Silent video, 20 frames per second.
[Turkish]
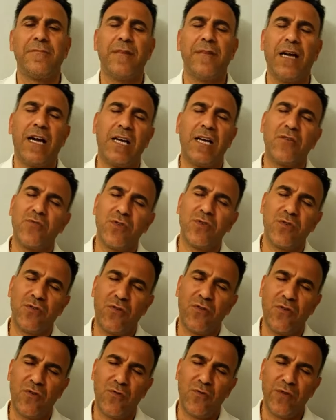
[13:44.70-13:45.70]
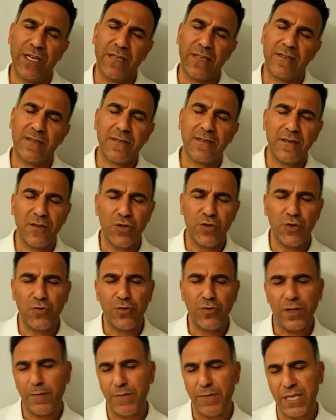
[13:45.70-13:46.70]
I wish always
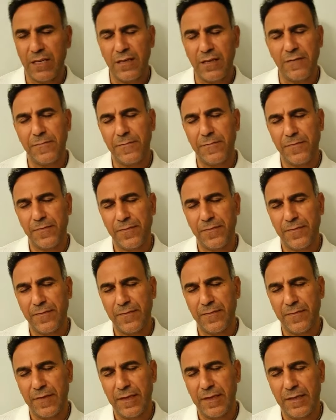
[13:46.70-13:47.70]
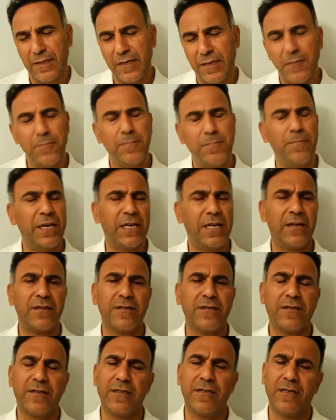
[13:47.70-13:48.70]
you will be beyond
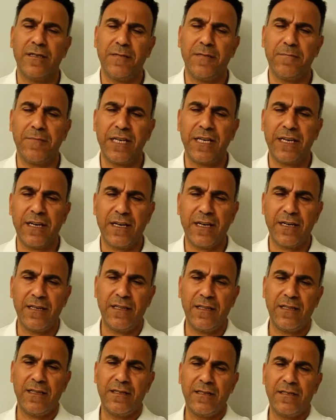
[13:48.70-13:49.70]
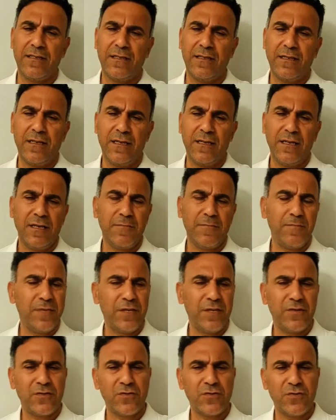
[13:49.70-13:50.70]
miracle.
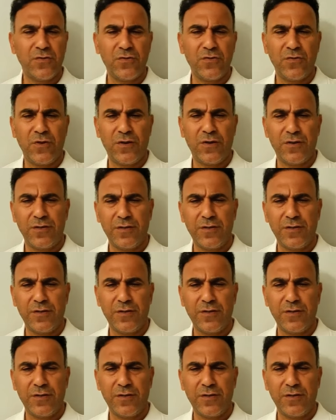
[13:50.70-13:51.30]
Beyond Universe.